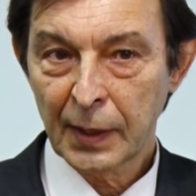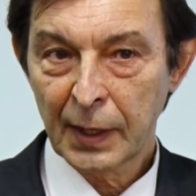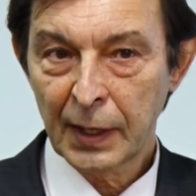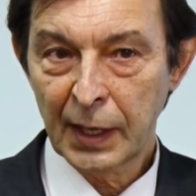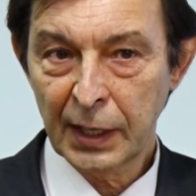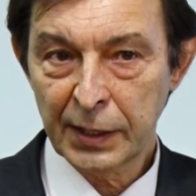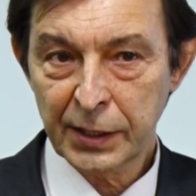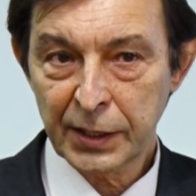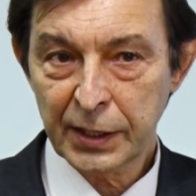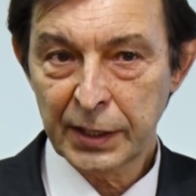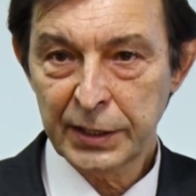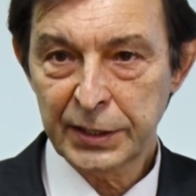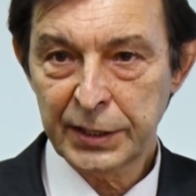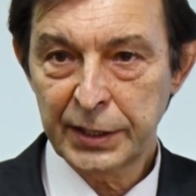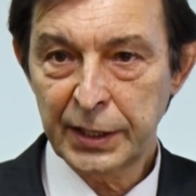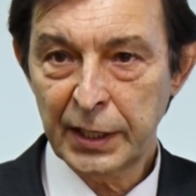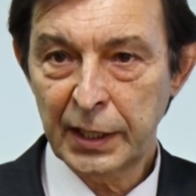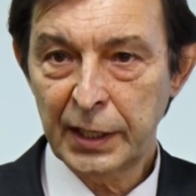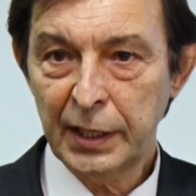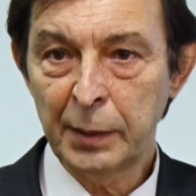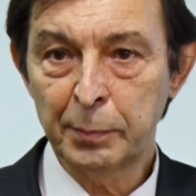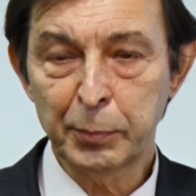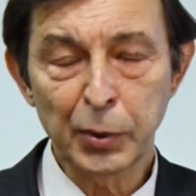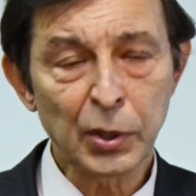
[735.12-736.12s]
этих
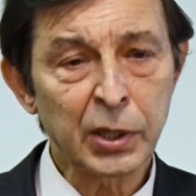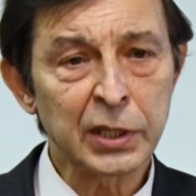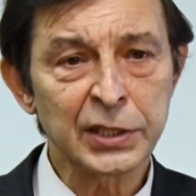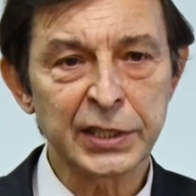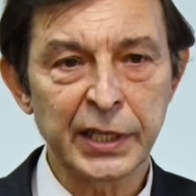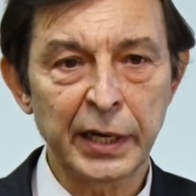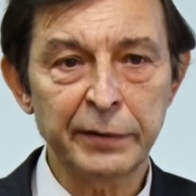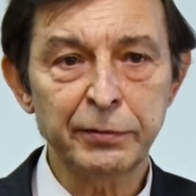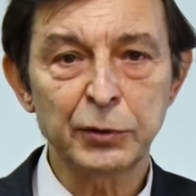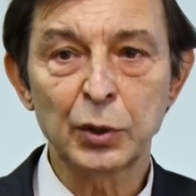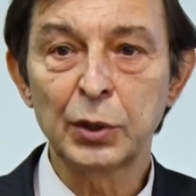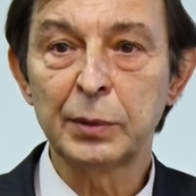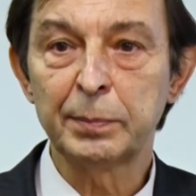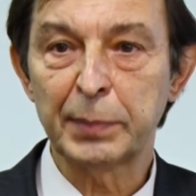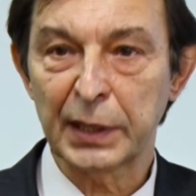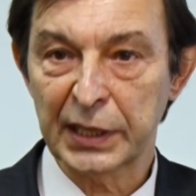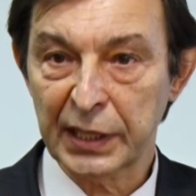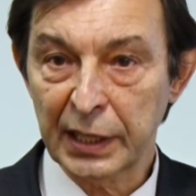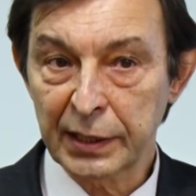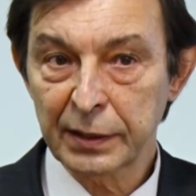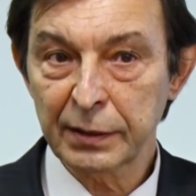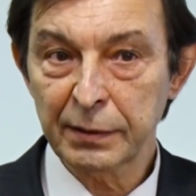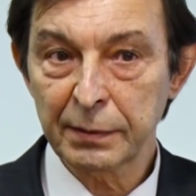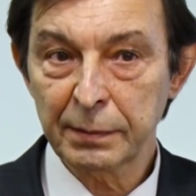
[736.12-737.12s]
изделий и подал заявку на
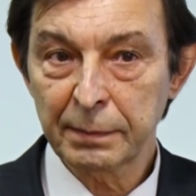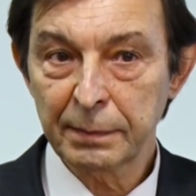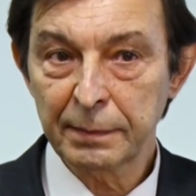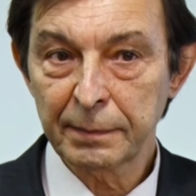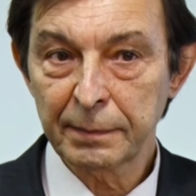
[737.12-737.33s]
патент